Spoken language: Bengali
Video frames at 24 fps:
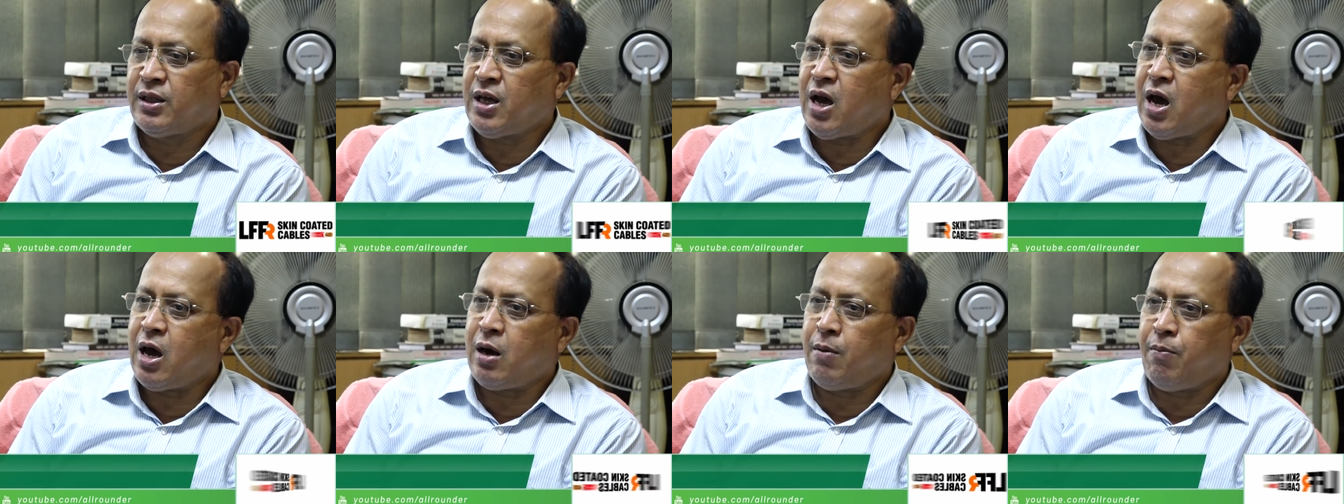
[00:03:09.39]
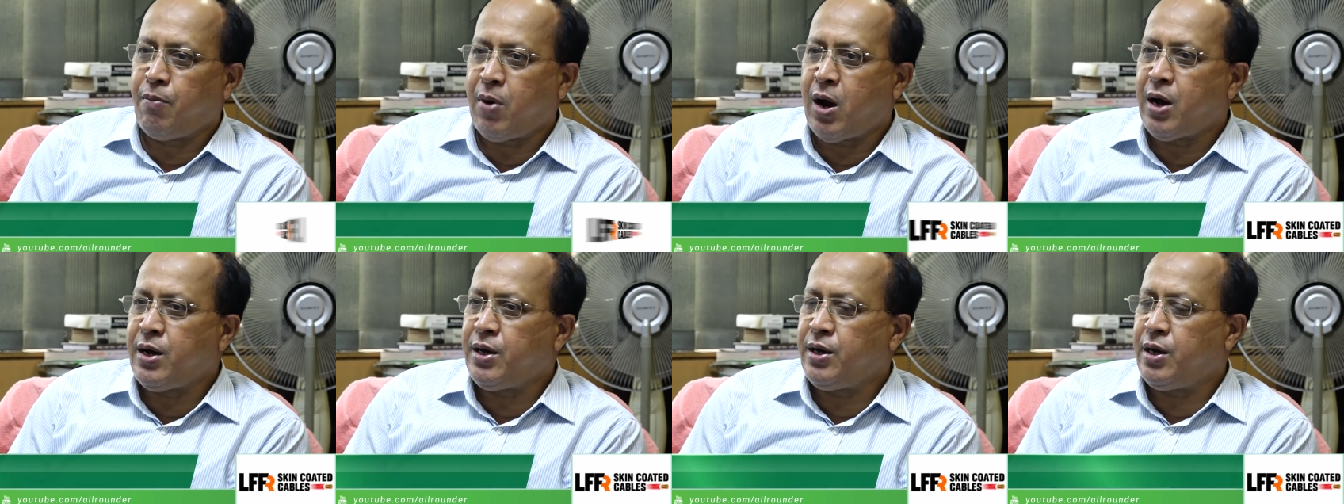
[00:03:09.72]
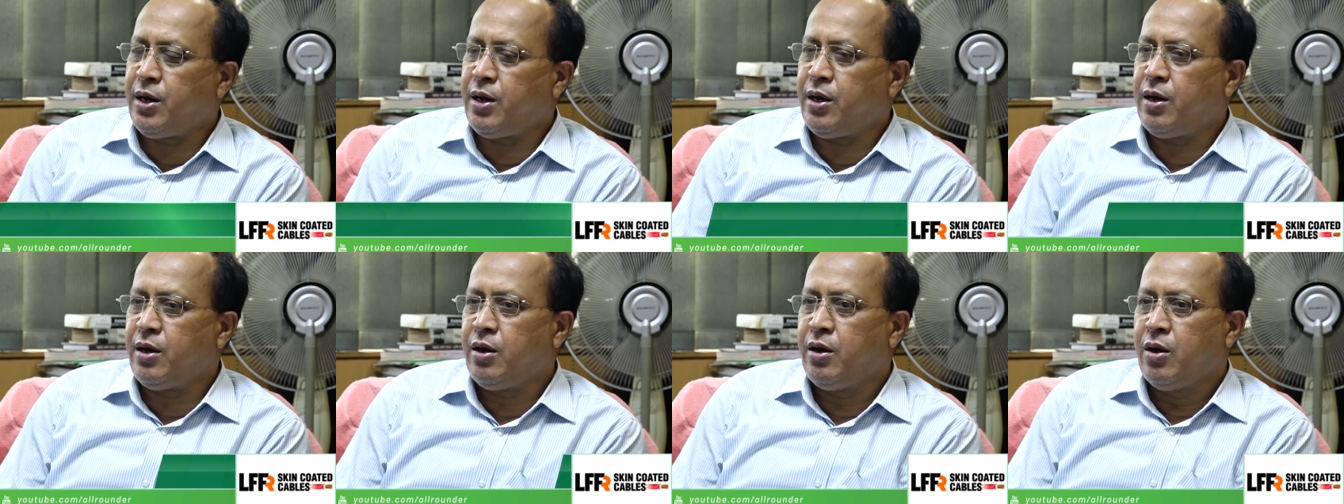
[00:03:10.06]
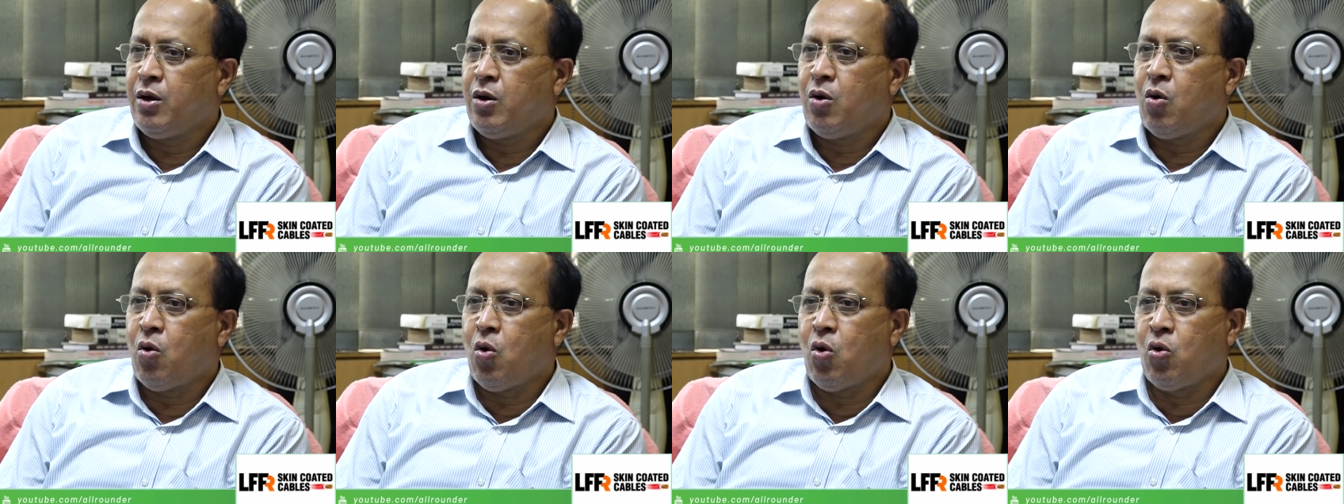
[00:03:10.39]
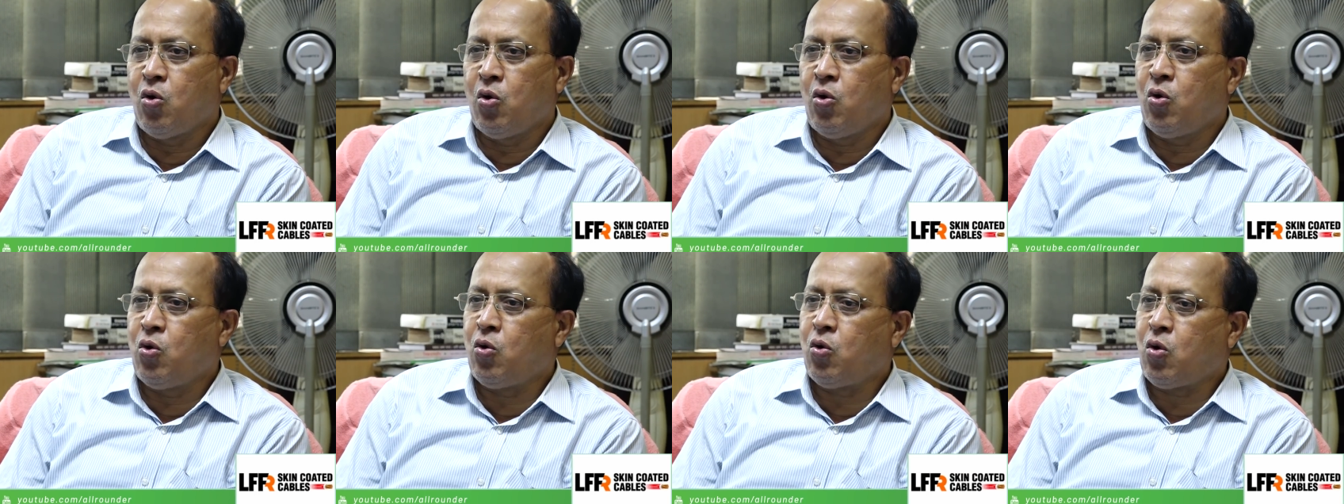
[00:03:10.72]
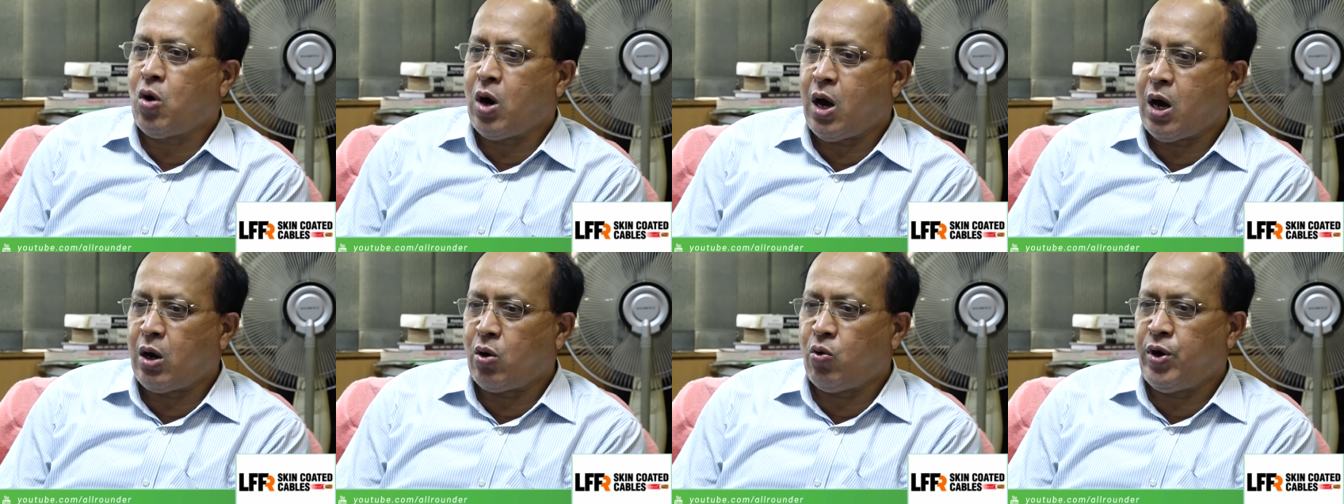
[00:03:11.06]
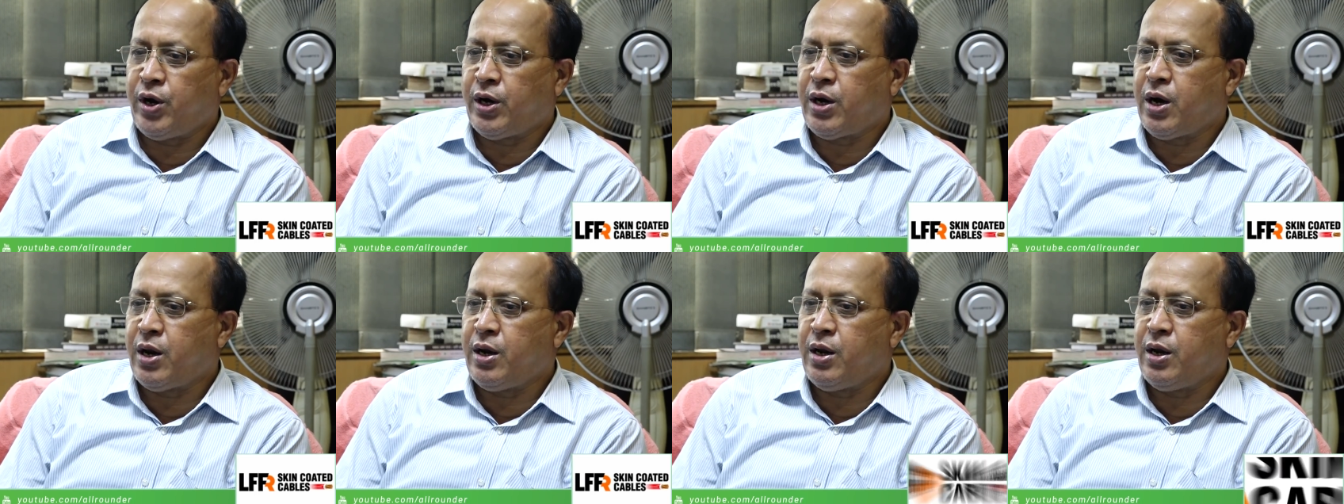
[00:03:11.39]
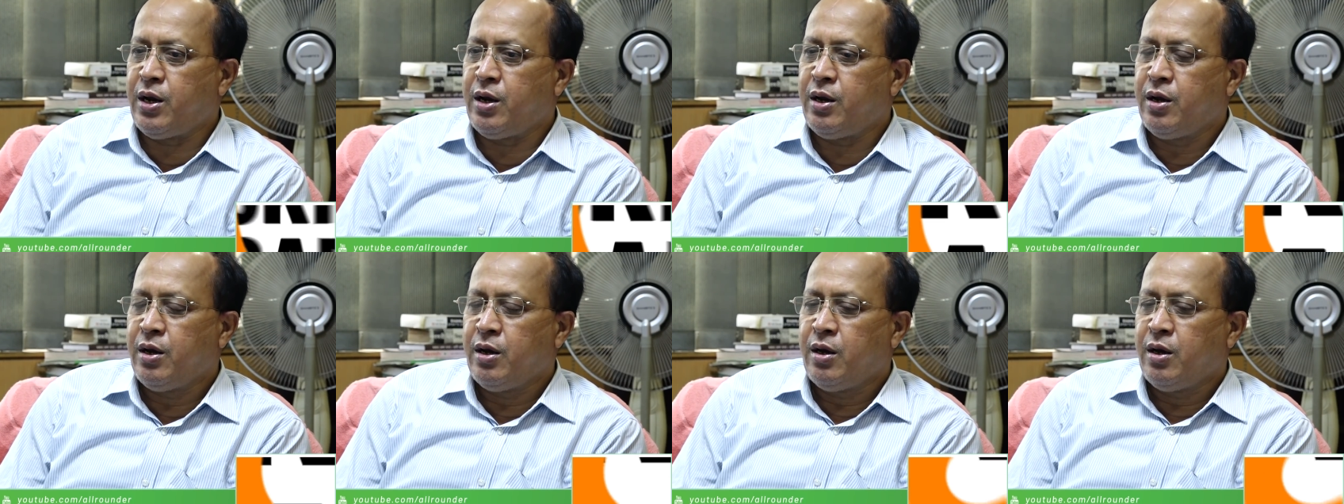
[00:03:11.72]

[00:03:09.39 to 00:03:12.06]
তার বাইরে অন্য কারো এখানে